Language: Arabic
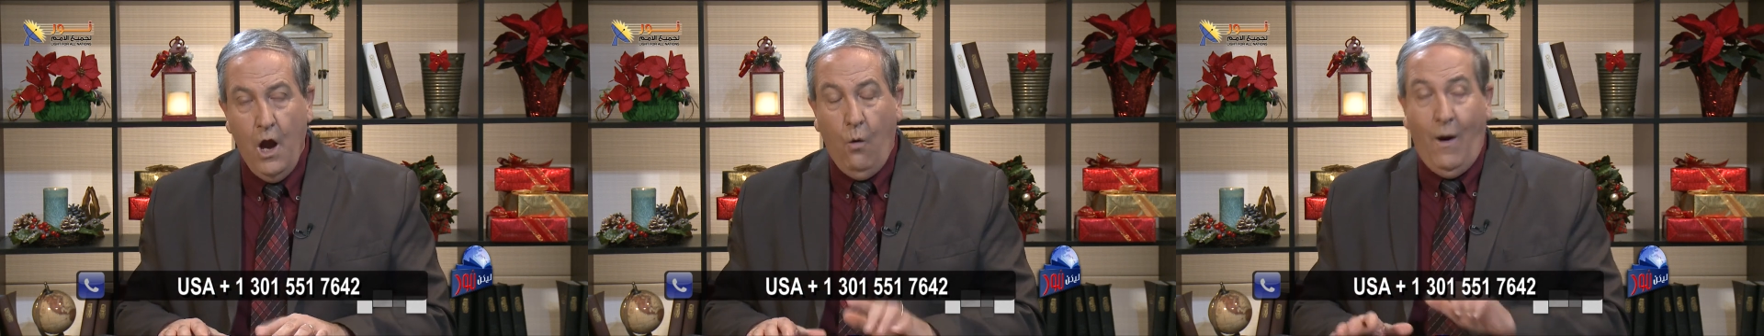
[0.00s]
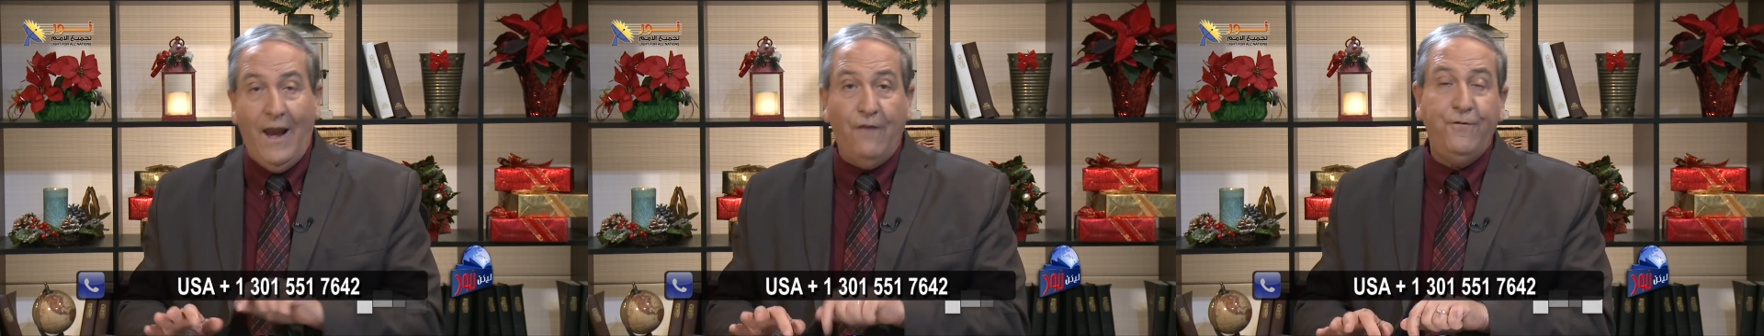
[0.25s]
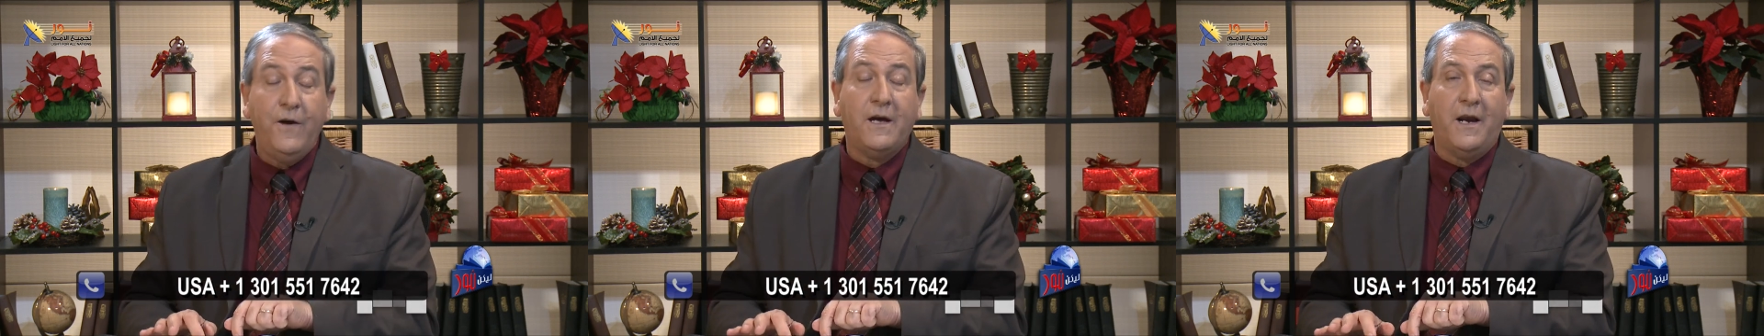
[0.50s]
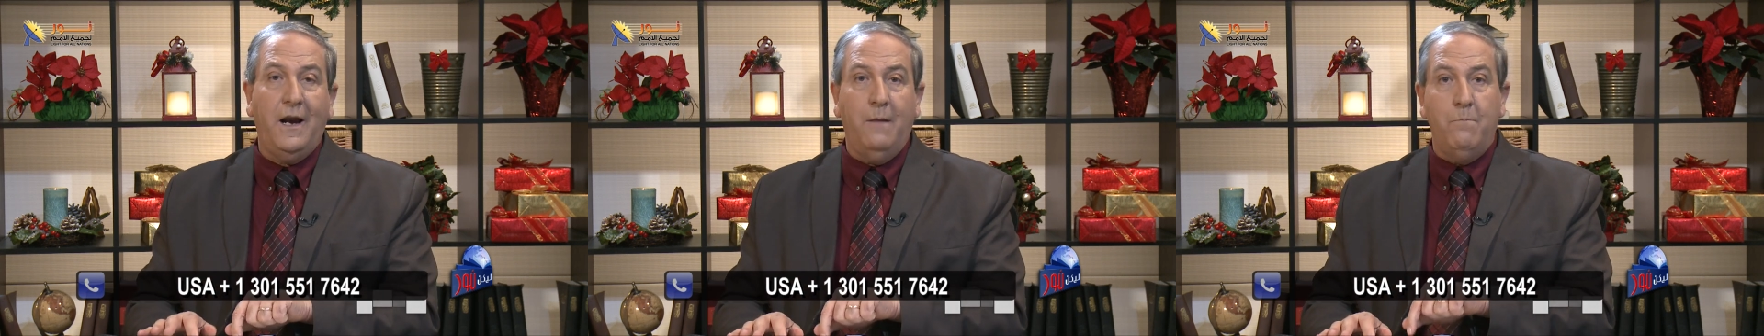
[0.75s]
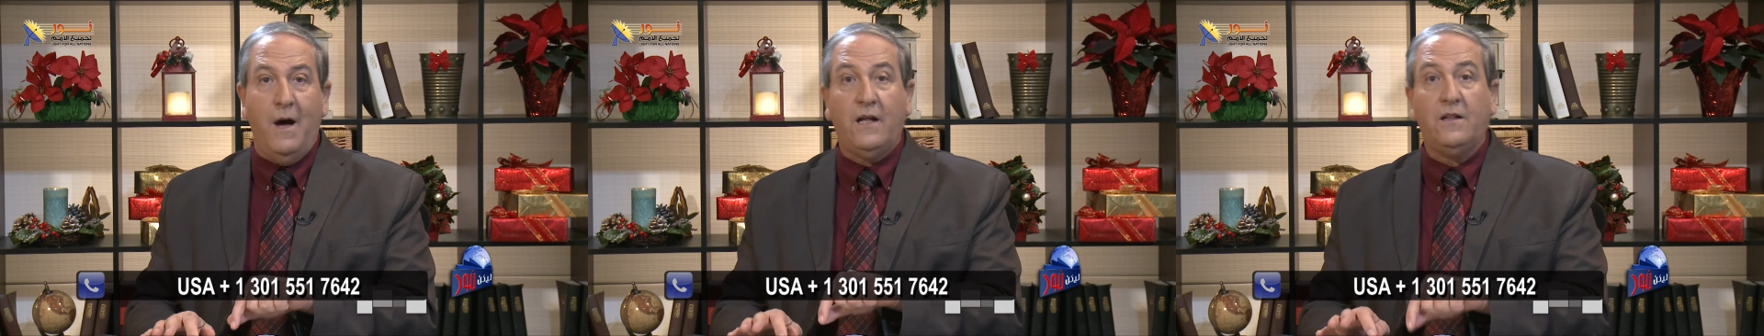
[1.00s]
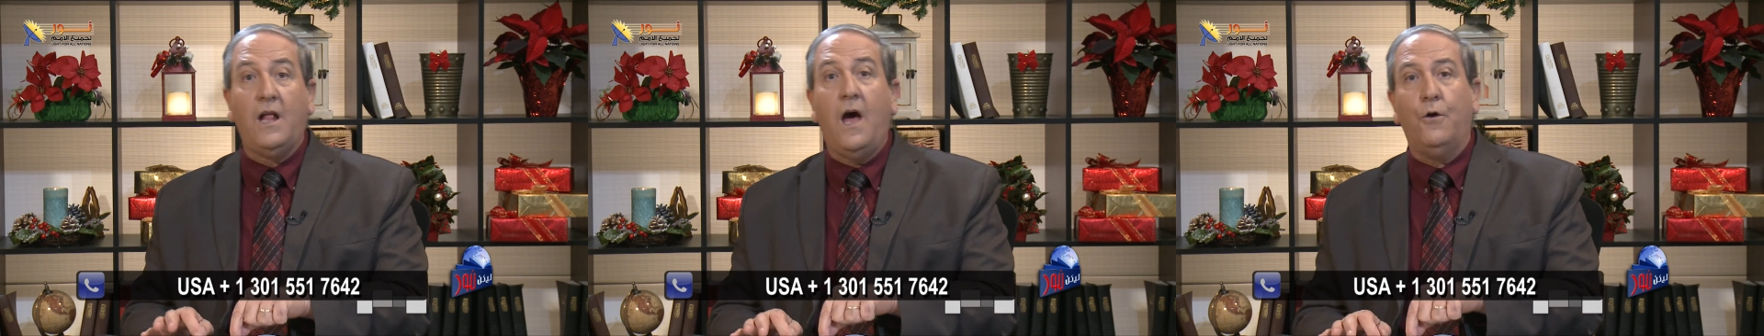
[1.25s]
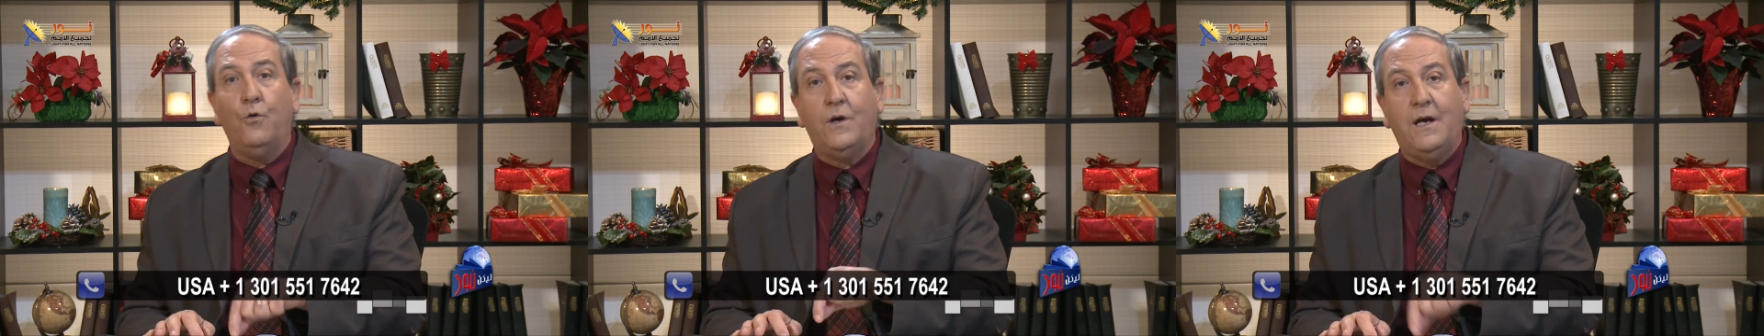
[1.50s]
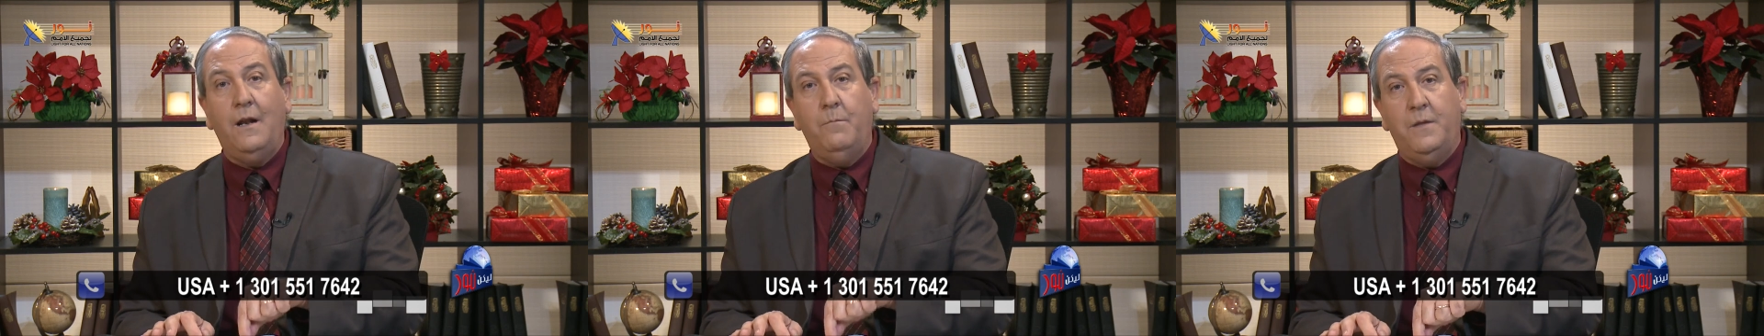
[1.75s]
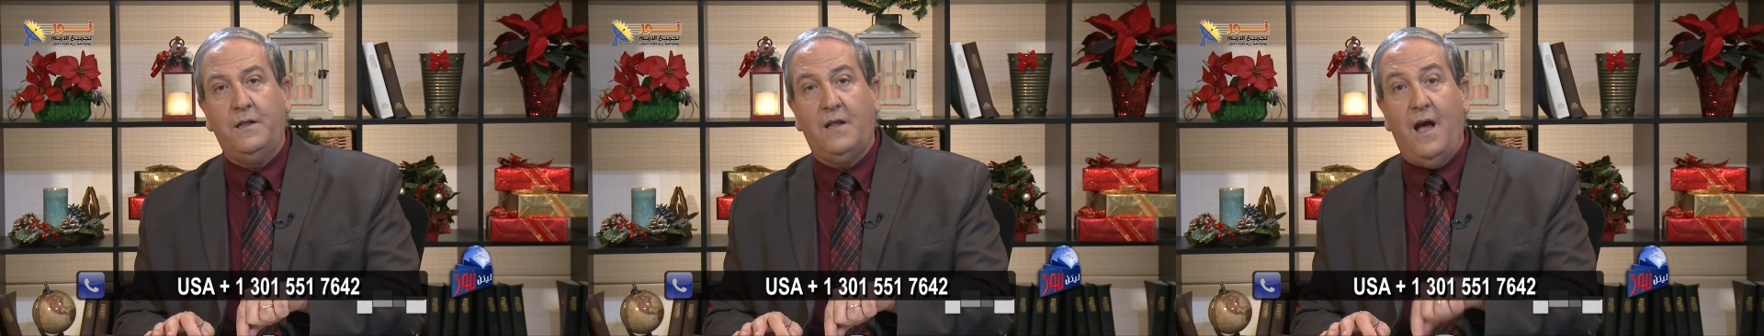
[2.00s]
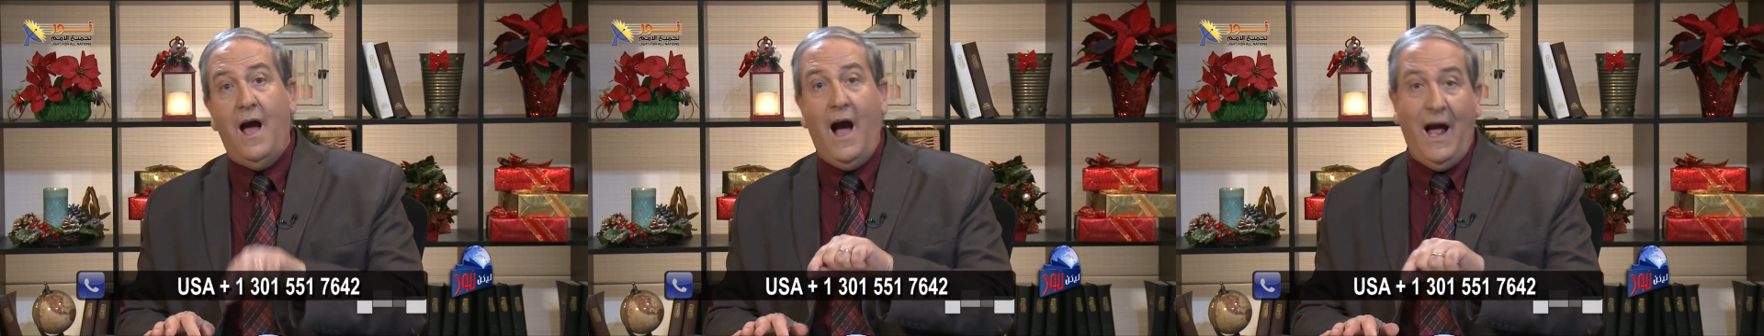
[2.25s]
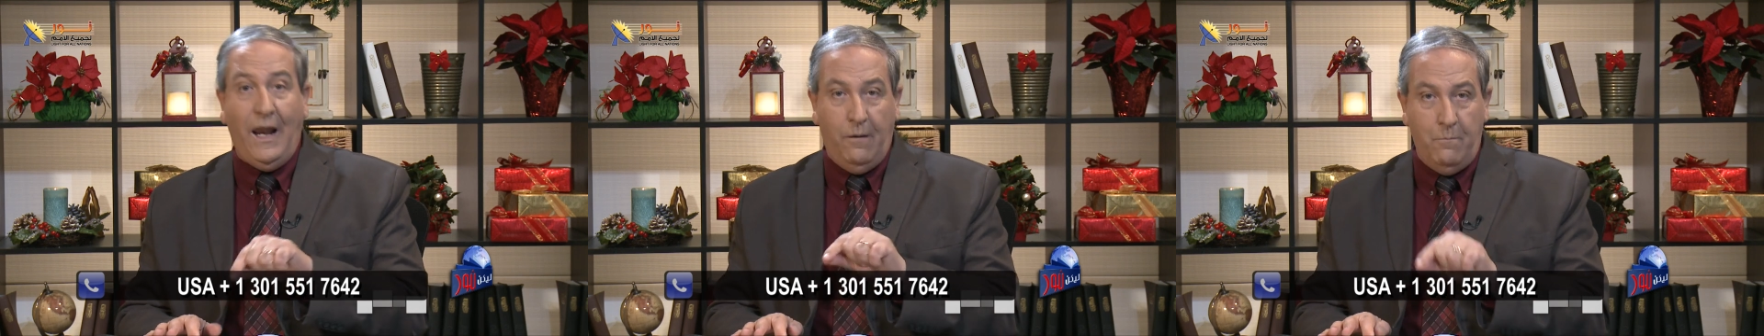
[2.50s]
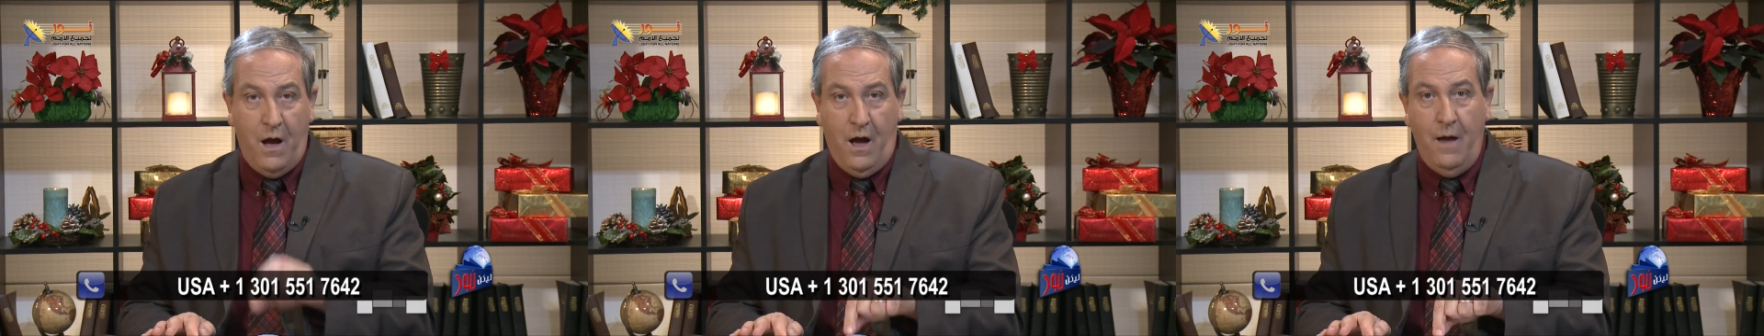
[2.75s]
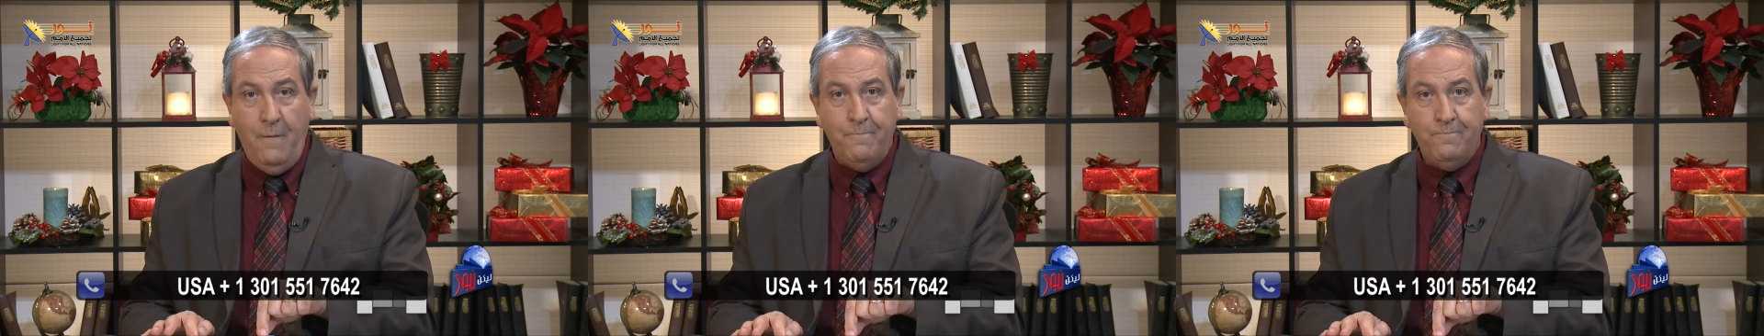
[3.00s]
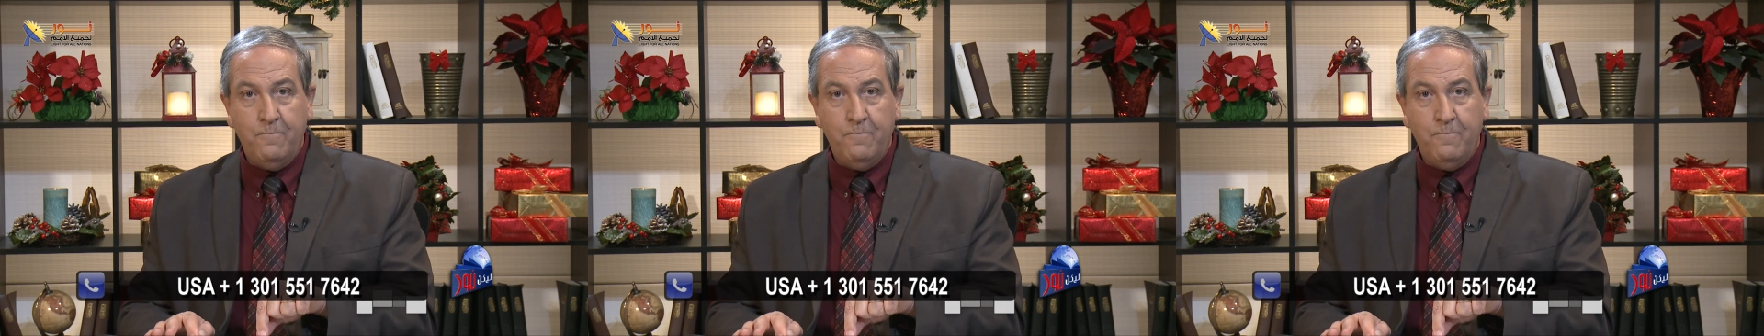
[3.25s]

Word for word: وعلى فكرة لما اختاروا كلمة علما